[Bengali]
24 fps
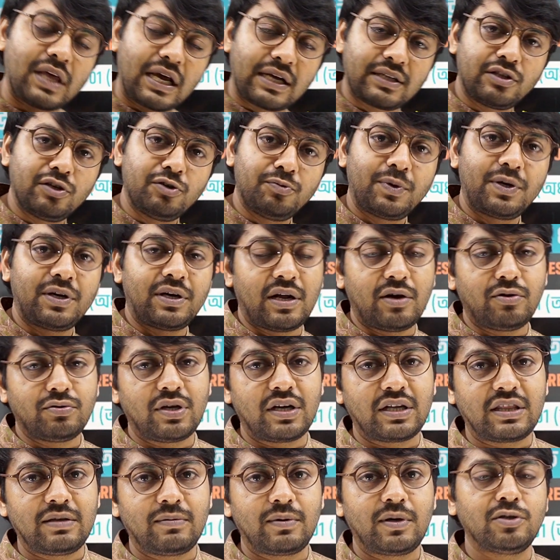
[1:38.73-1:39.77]
থাকতেও পারো নাও
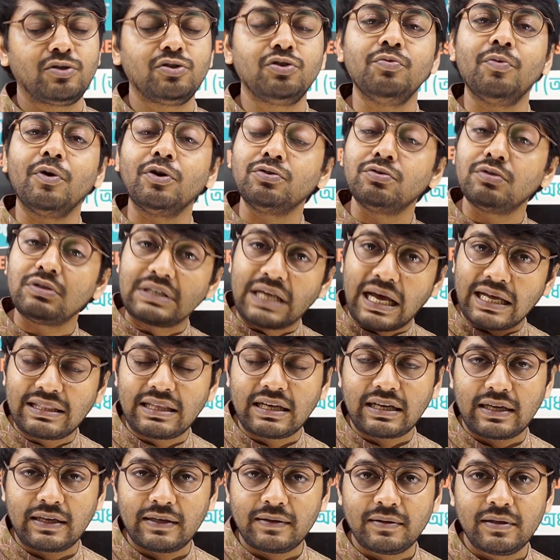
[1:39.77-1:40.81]
থাকতে পারো যদি বন্ধ না
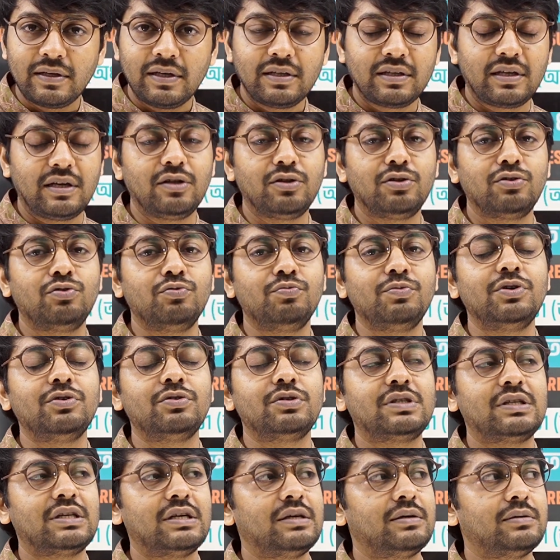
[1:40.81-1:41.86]
থাকে তাহলে তো তুমি
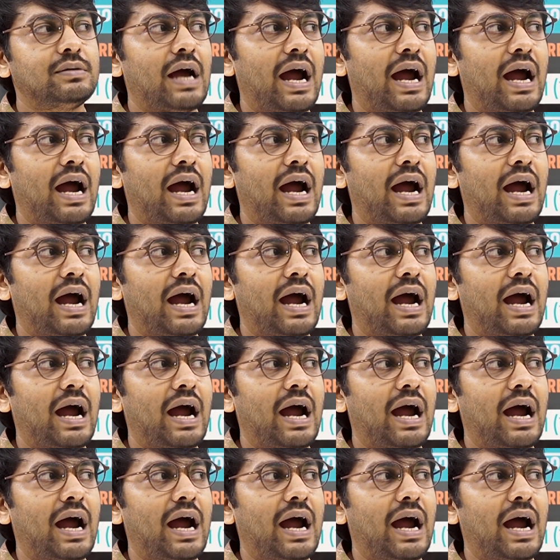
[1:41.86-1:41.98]
হচ্ছে